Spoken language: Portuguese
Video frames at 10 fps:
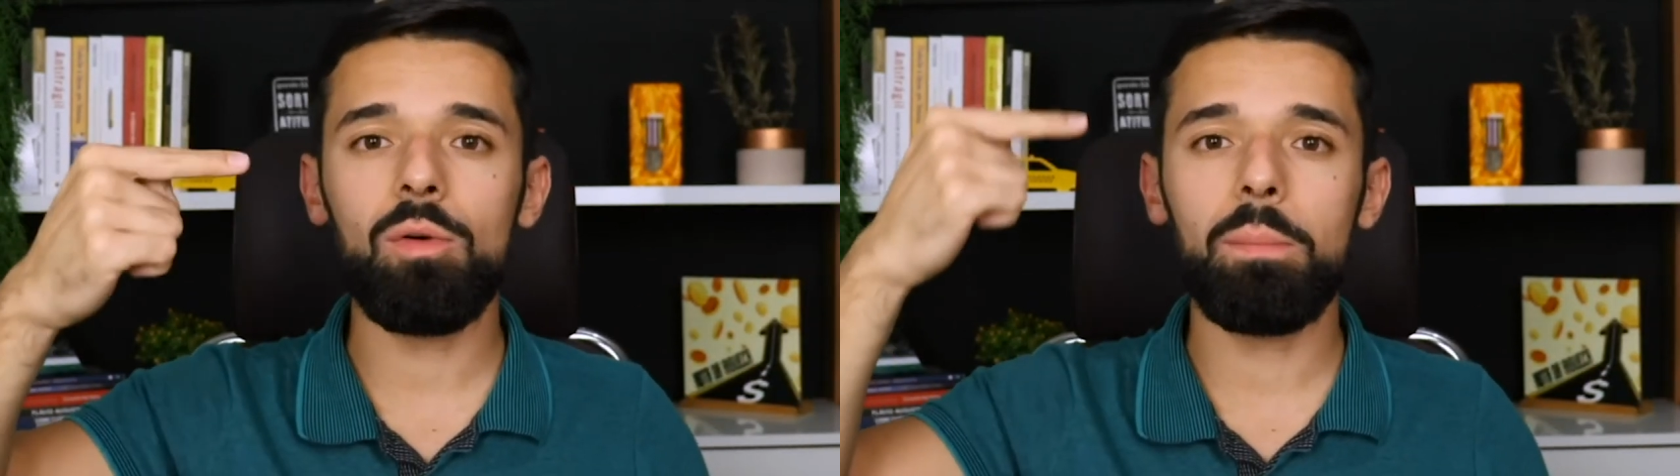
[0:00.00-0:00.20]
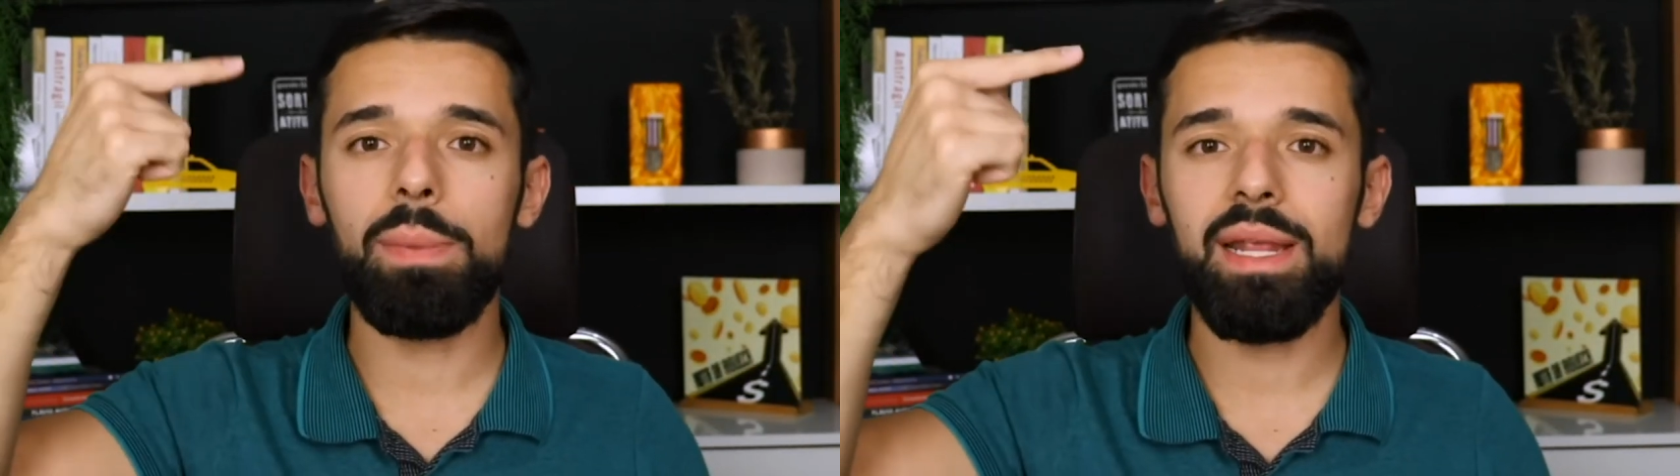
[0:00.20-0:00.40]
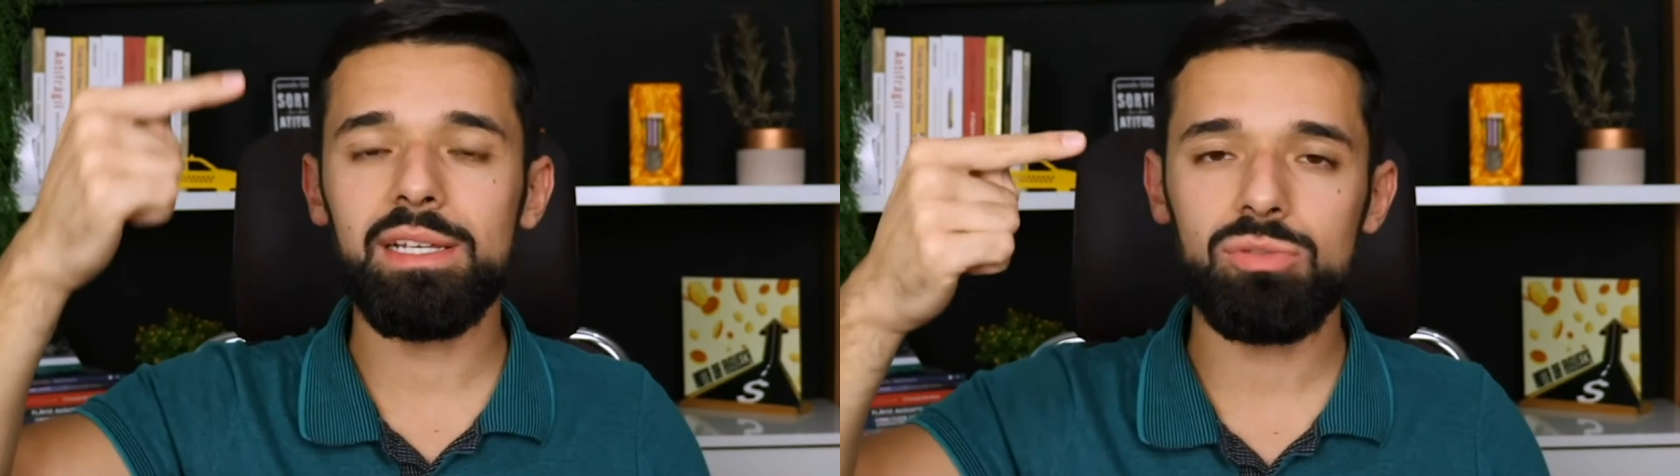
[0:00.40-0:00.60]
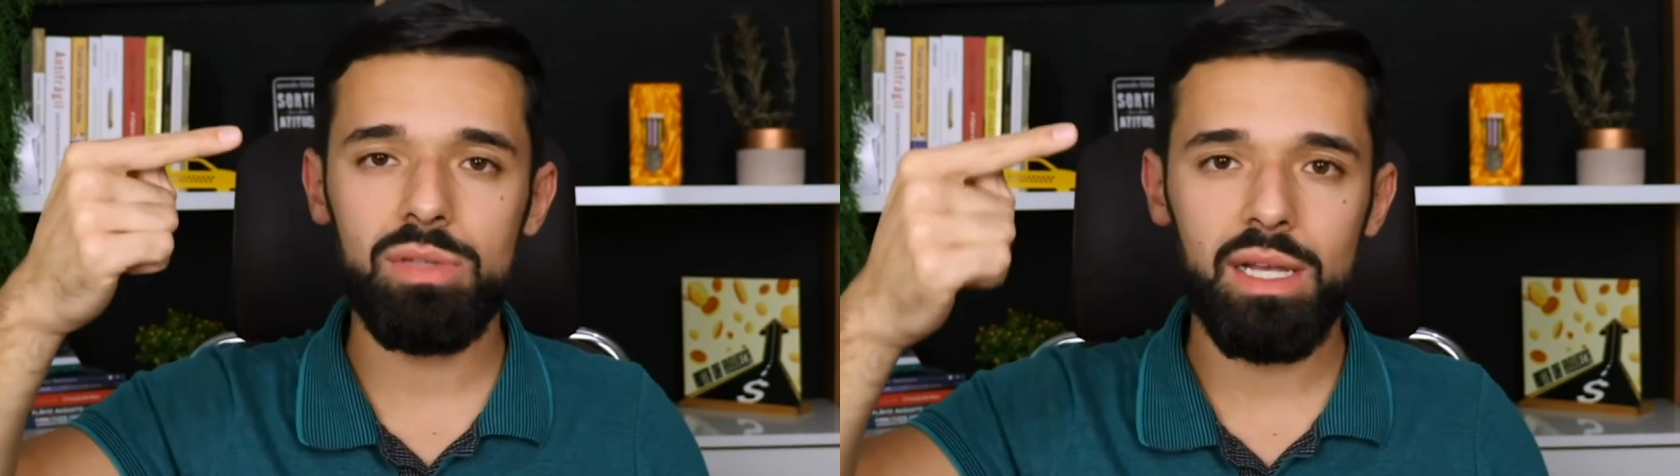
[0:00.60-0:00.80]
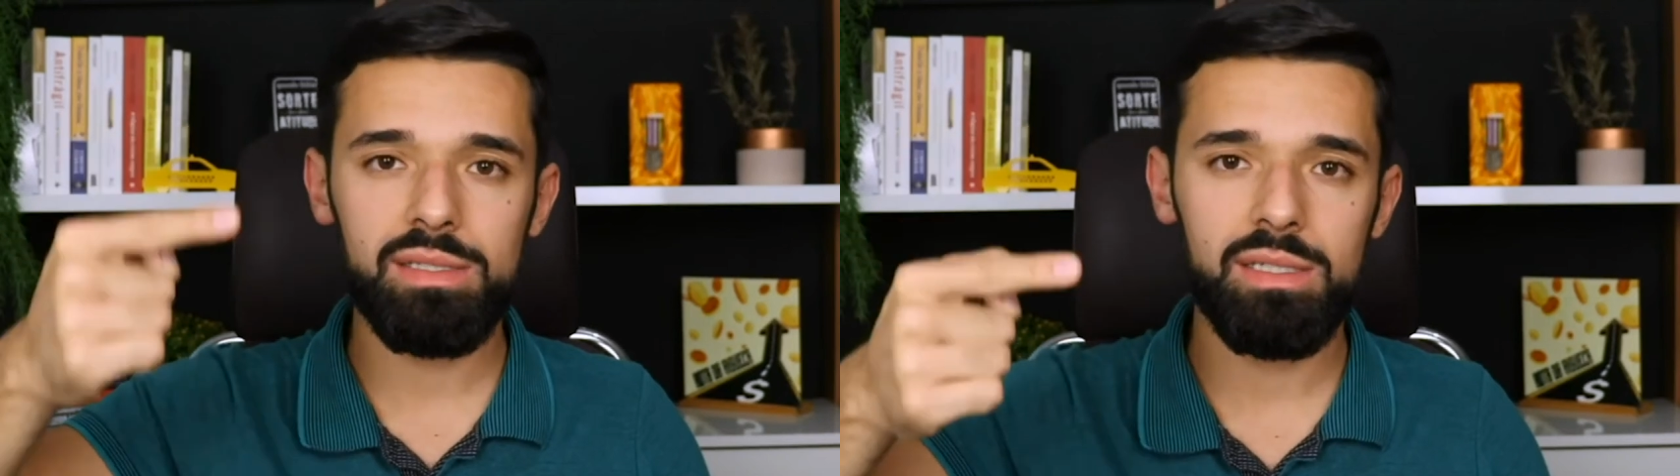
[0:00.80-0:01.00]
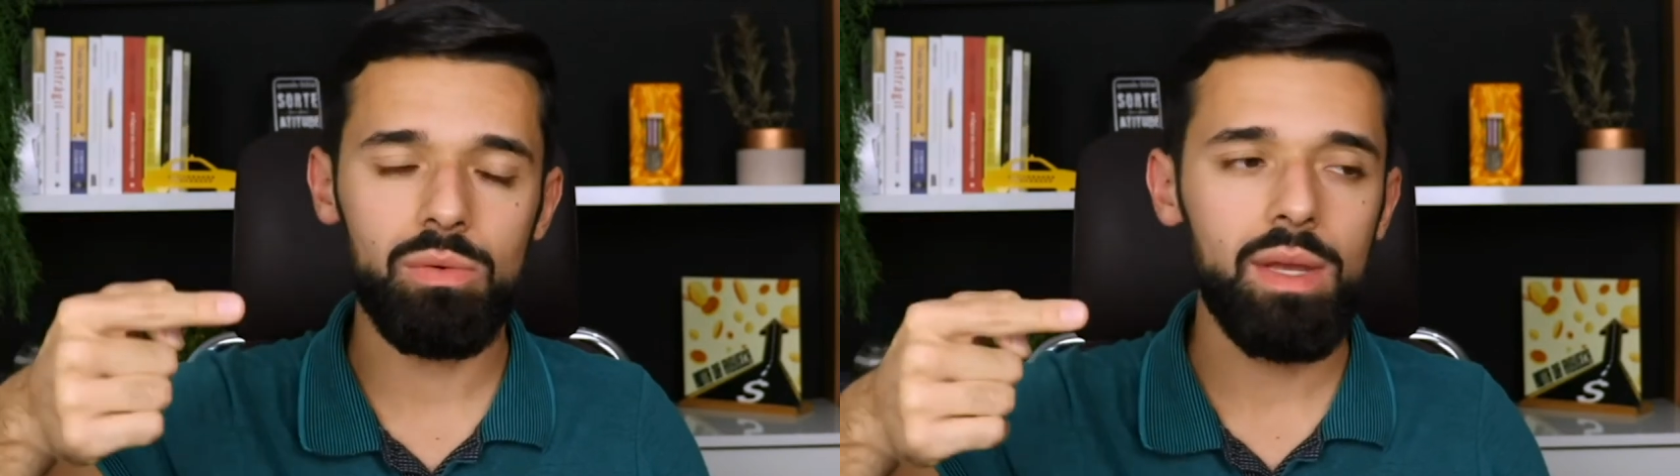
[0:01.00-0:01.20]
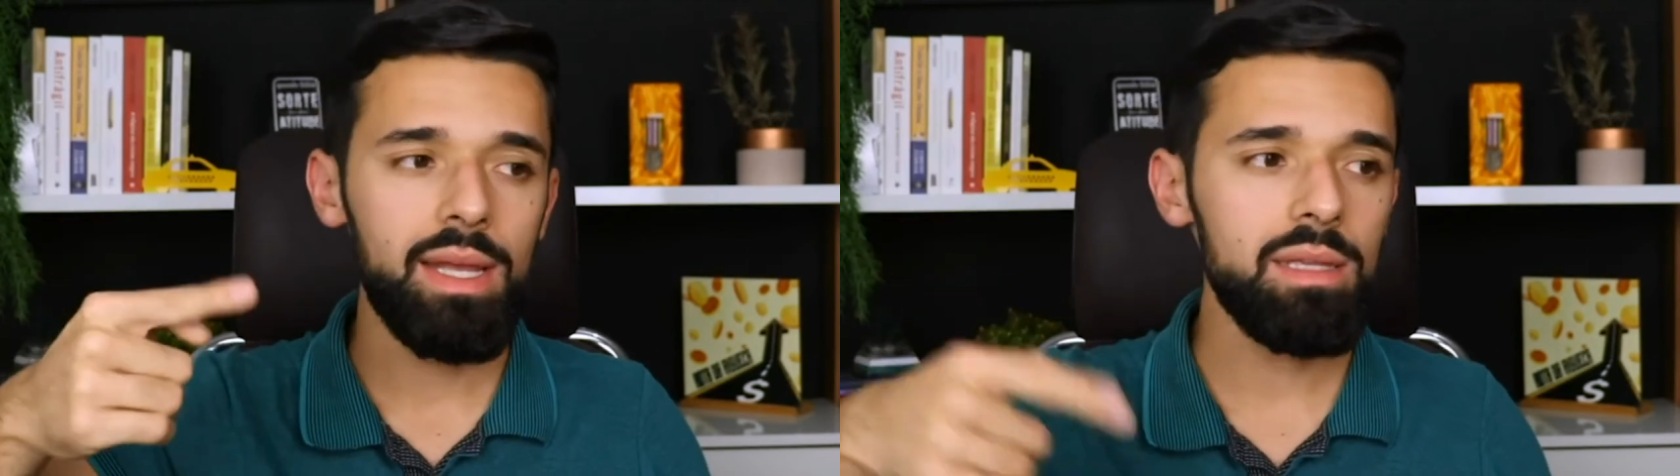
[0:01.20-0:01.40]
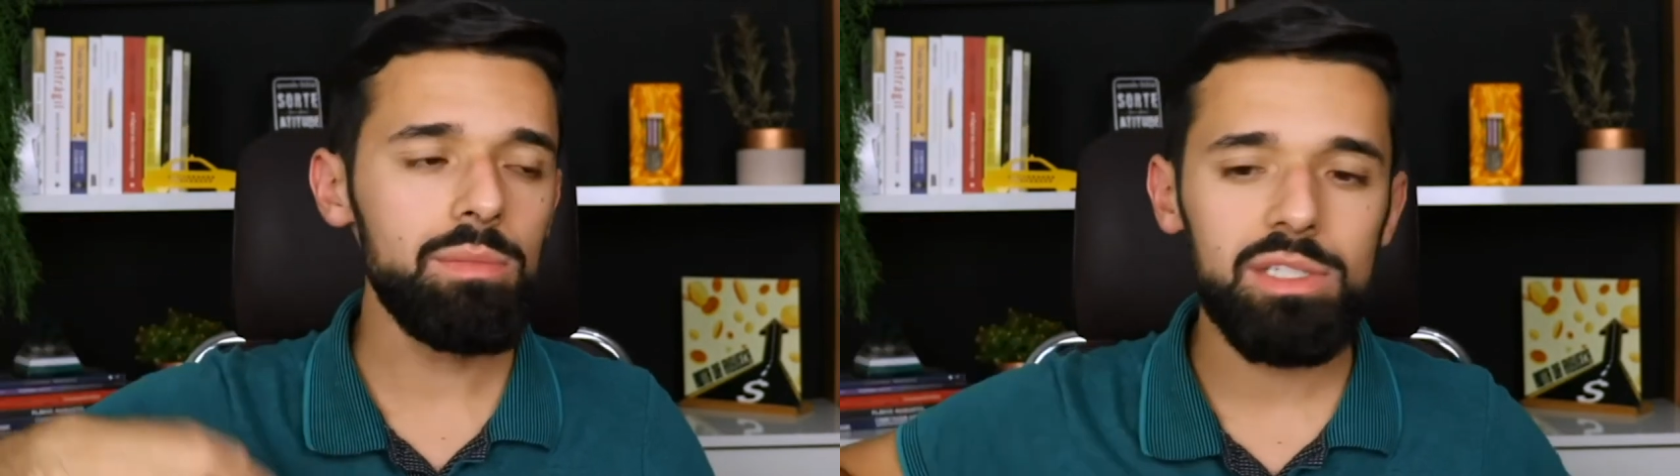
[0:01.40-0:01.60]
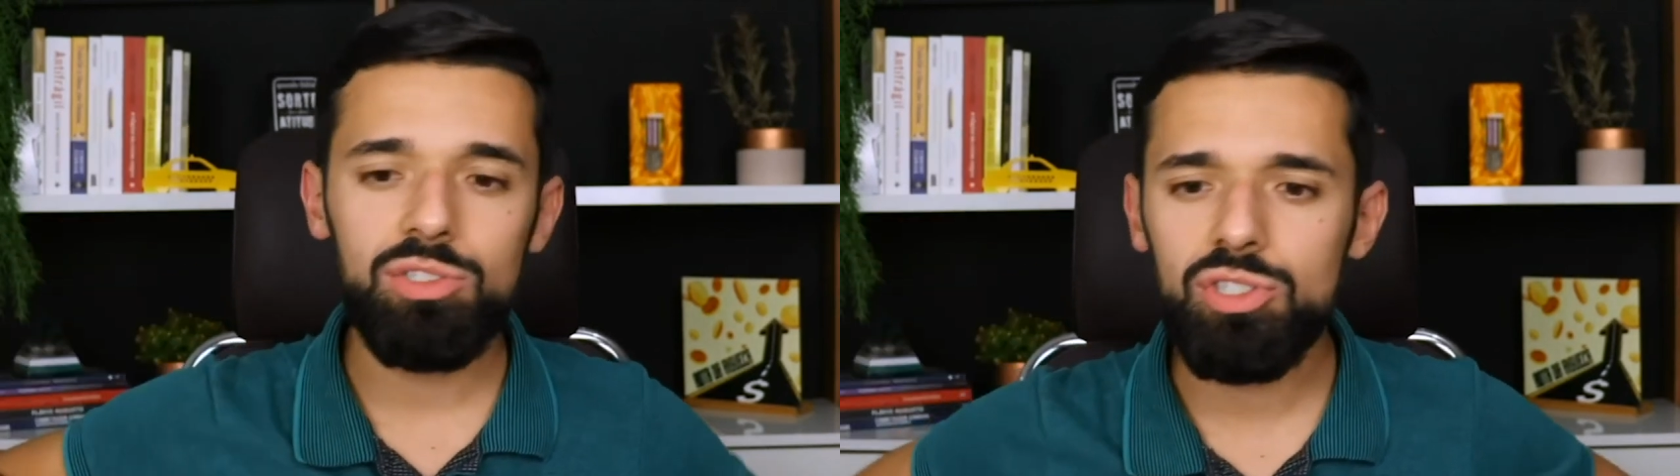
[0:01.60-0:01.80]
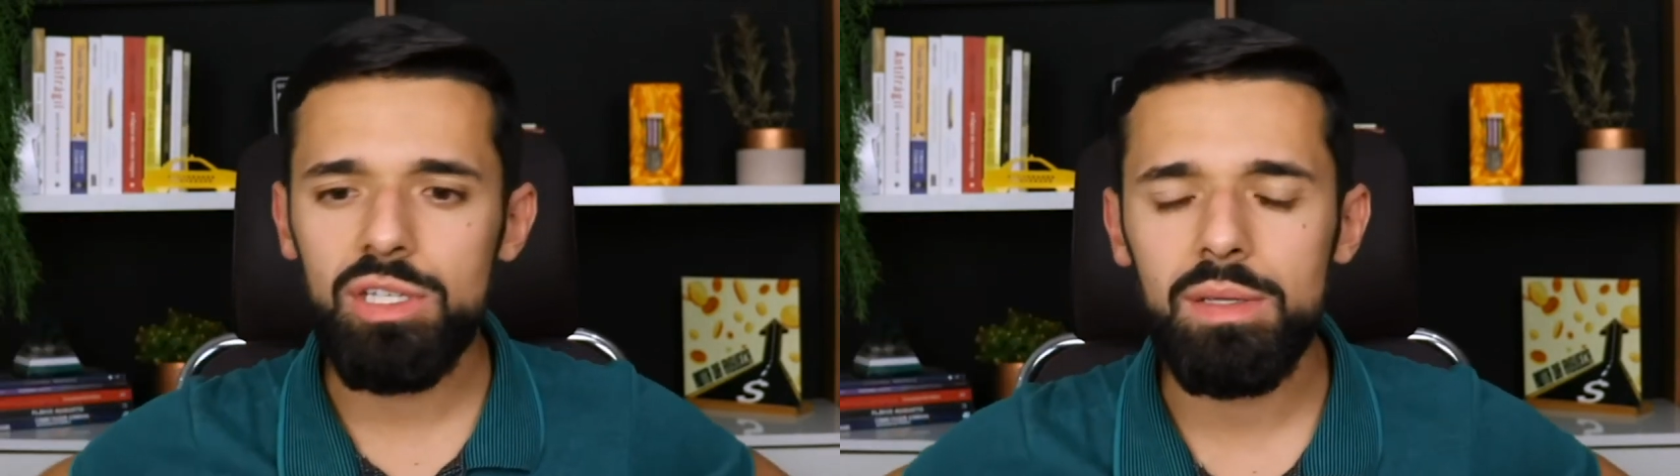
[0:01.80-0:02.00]
o preço da ação. Tem muita
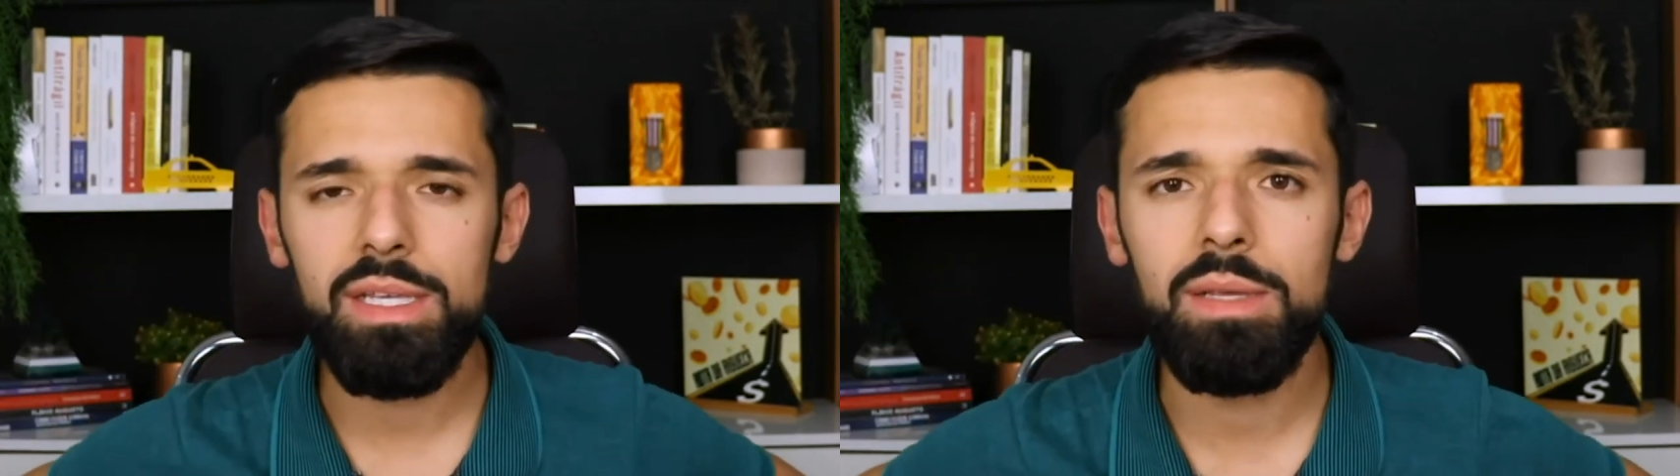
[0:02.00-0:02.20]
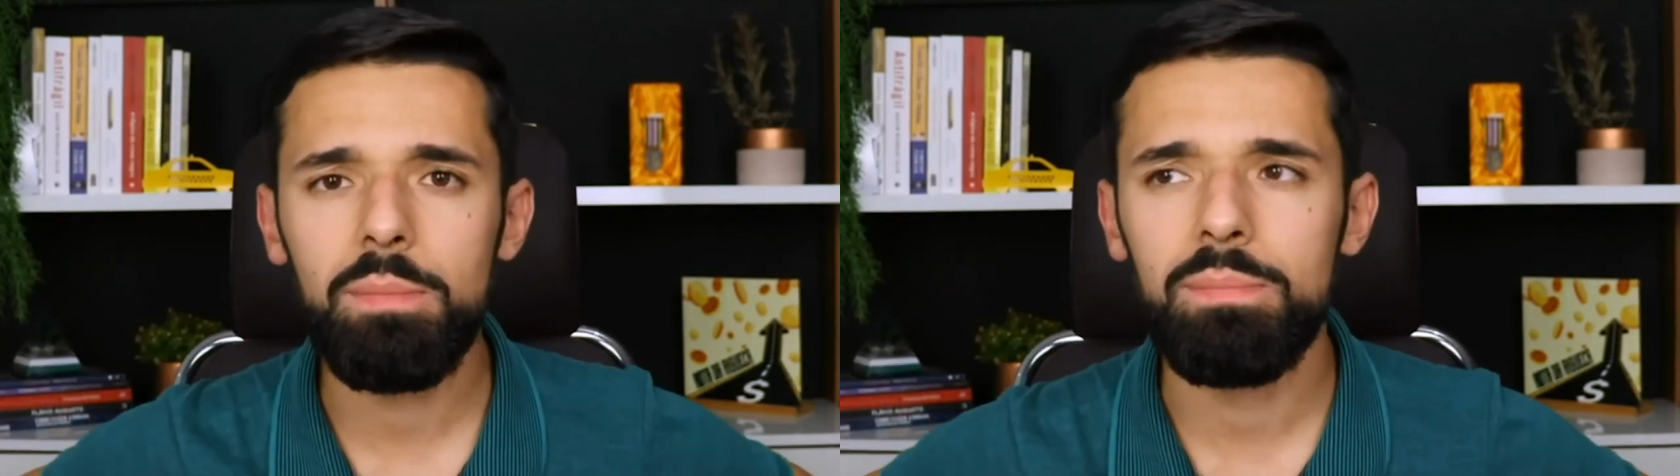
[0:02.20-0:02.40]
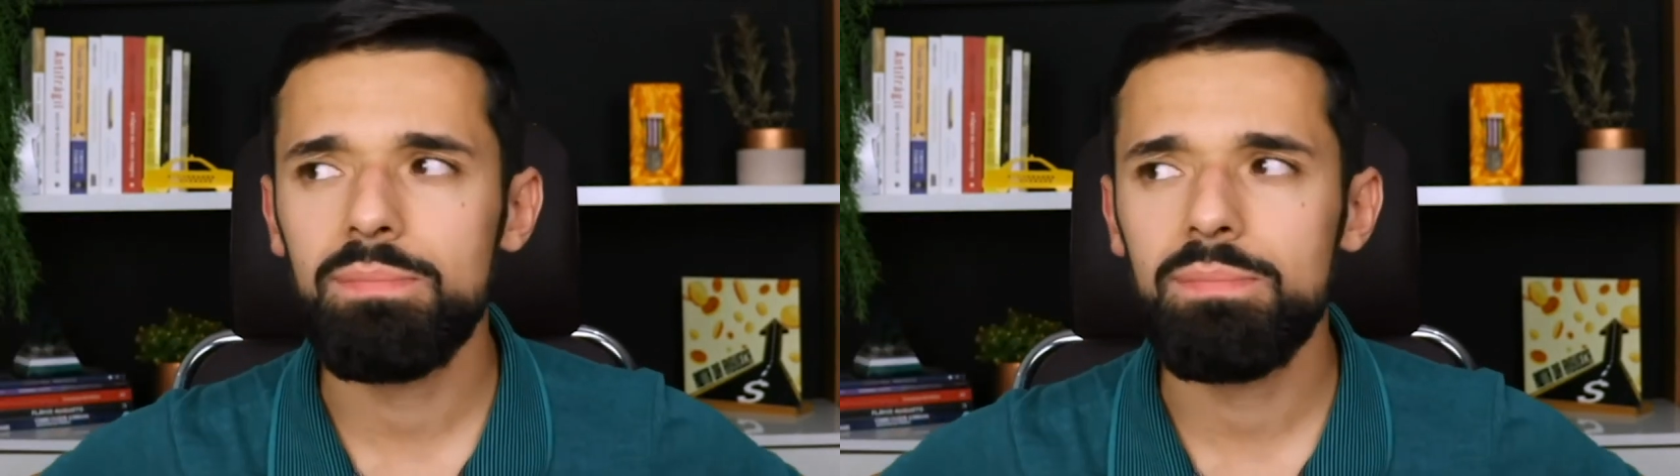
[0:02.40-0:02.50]
gente que, que